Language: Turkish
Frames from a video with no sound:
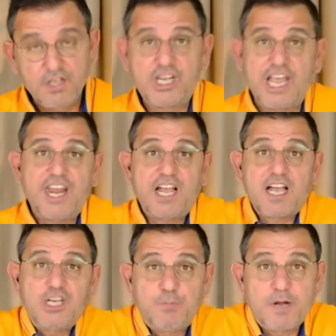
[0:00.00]
Çeyrek
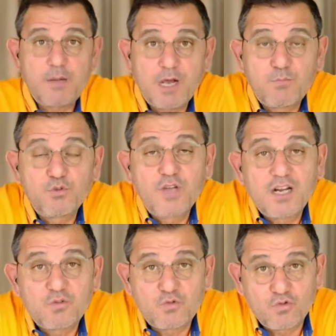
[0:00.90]
kaç para? Bak bu da
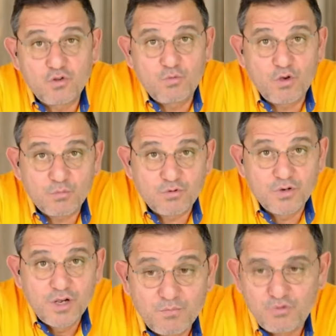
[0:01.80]
artık kurulmuyormuş
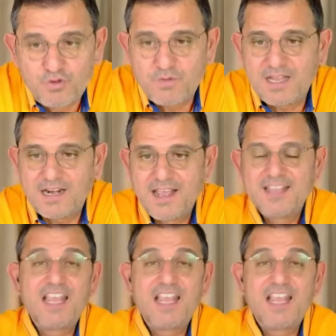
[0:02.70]
bu cümleler.